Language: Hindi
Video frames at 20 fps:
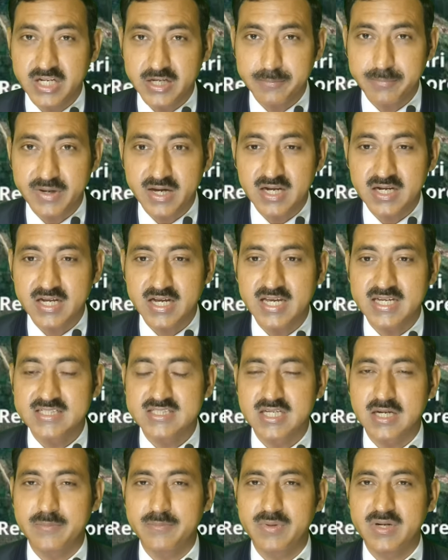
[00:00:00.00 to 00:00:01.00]
नेपाल का
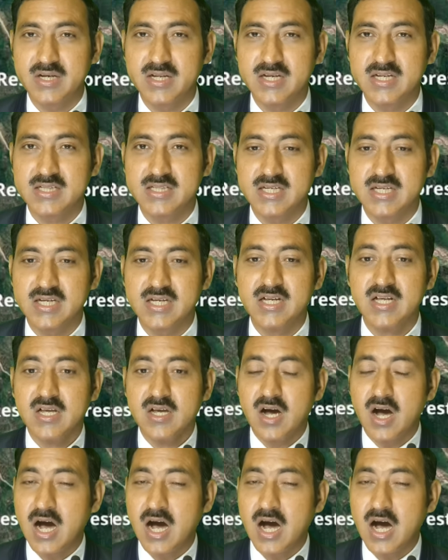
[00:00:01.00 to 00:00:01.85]
एग्जाम्पल ले लेते हैं